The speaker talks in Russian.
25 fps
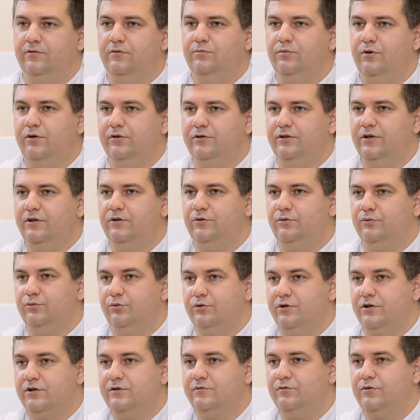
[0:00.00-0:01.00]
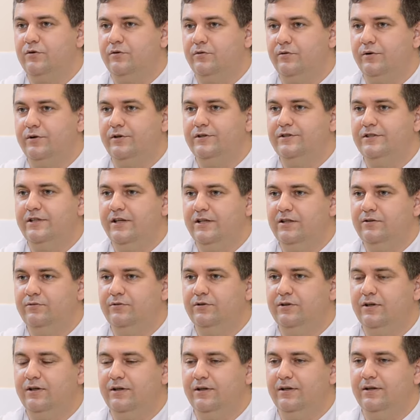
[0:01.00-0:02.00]
выполнении ультразвукового
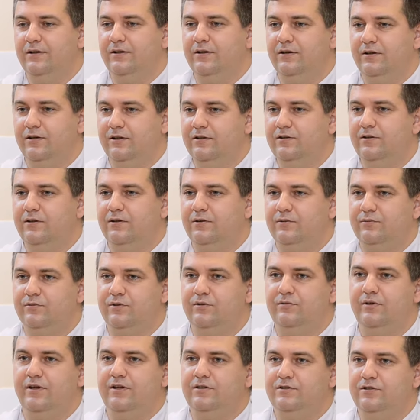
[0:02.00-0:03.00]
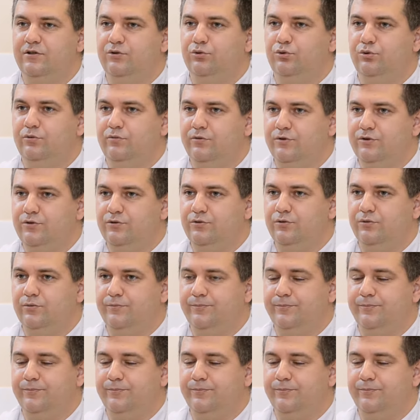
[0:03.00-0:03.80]
исследования это является новостью.